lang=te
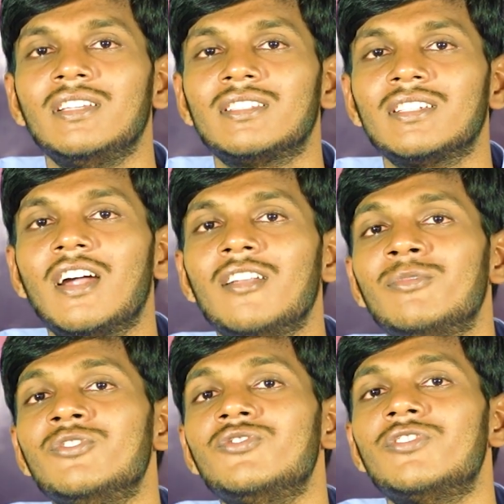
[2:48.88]
ఇతగాడు
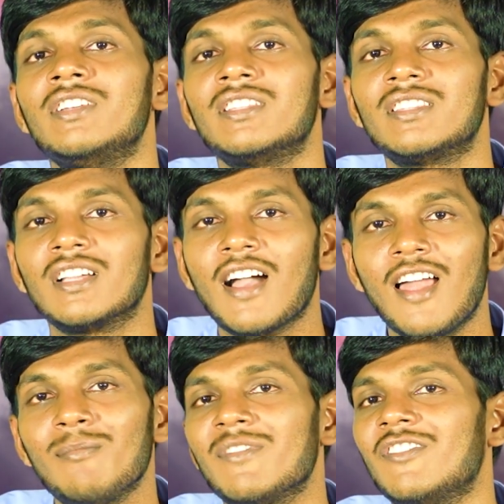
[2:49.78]
మంచోడని
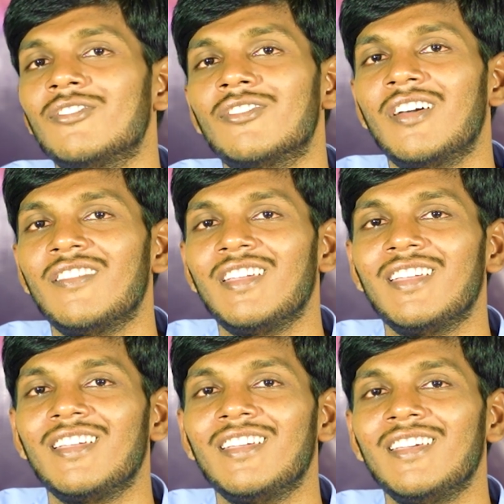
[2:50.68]
ఎంతకాలం మనం అనుకున్నామే
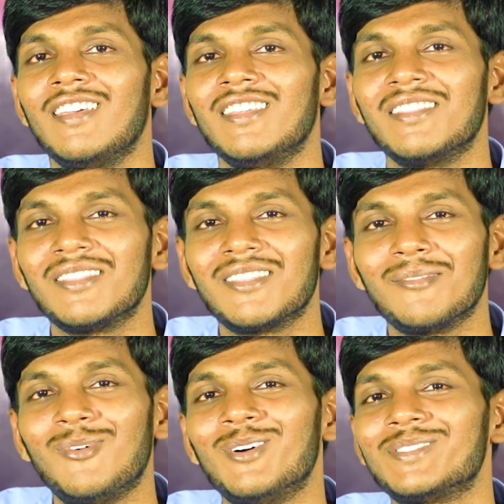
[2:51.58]
ఎంత
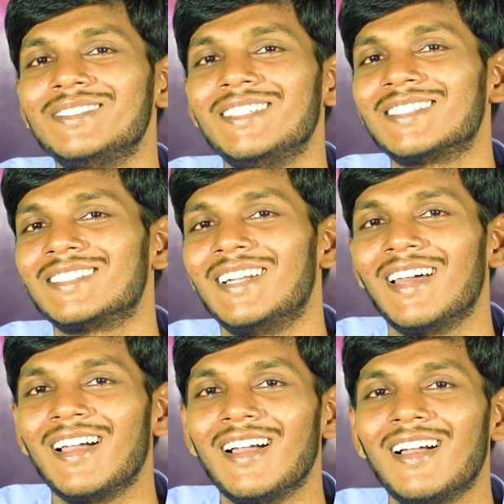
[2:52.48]
మోసం
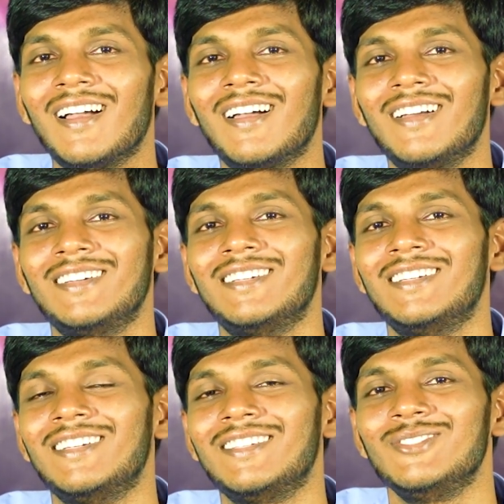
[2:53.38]
చేస్తాడా
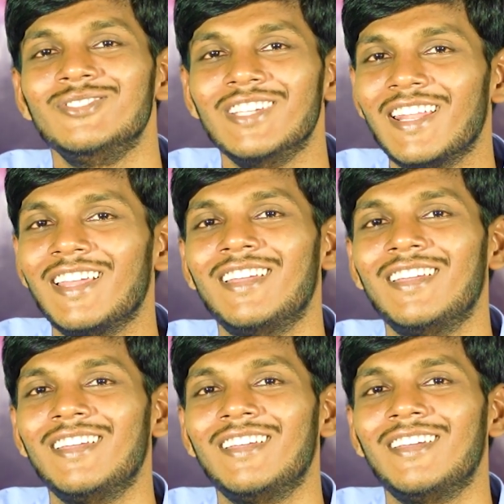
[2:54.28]
చూసారా
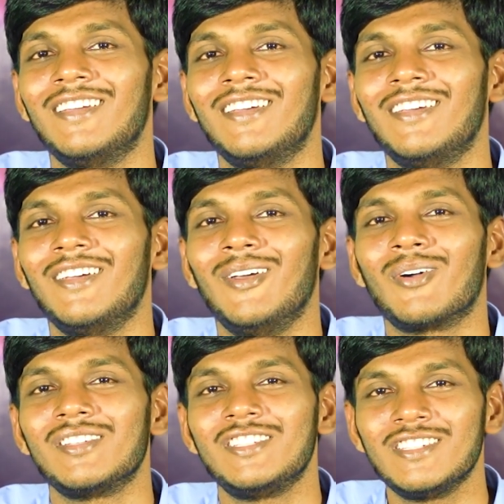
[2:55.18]

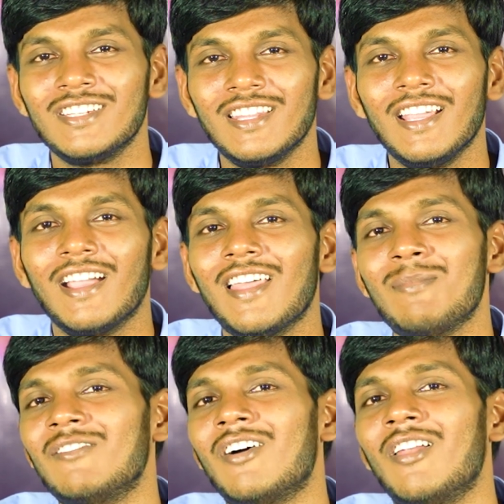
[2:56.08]
ఒక చిన్నదే కదా
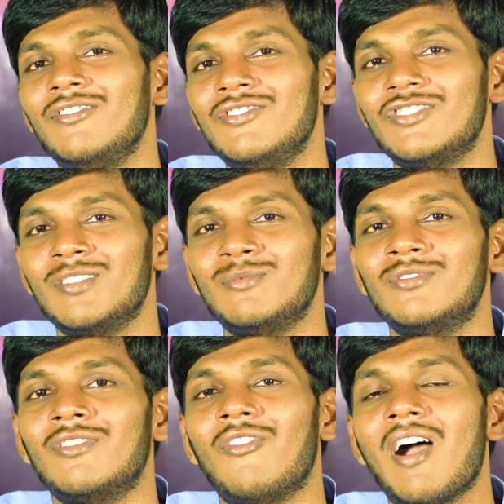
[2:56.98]
మనం ఆలోచించాము
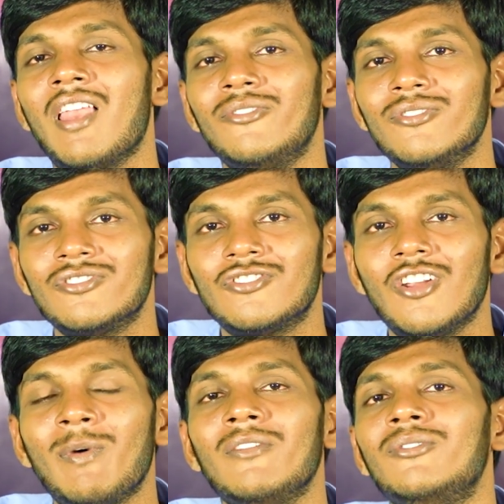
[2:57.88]
వాళ్ళ
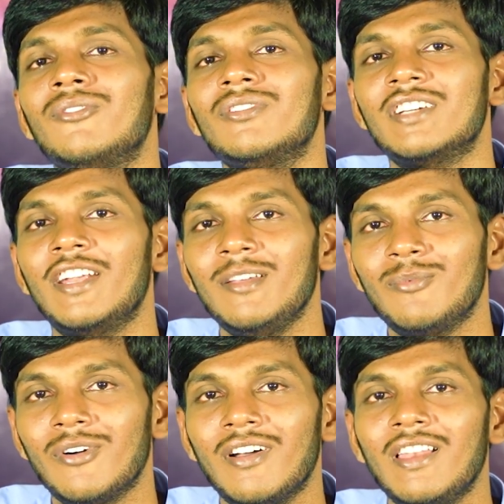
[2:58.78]
దృష్టిలో మనం ఎందుకు
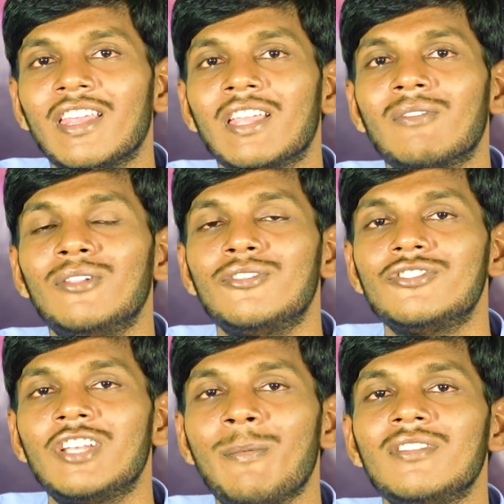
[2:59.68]
చడైపోవాలి వాళ్ళ
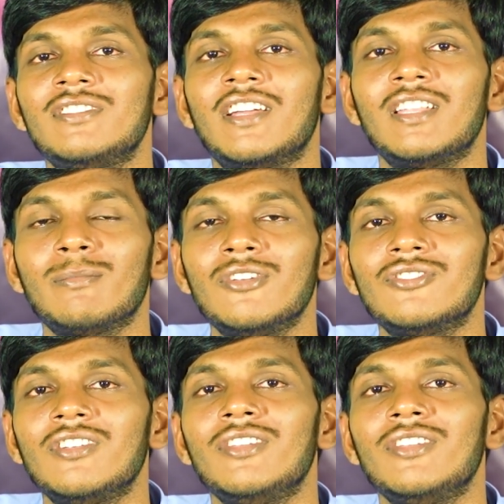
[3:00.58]
దృష్టిలో మనం చట్ట మనుషులు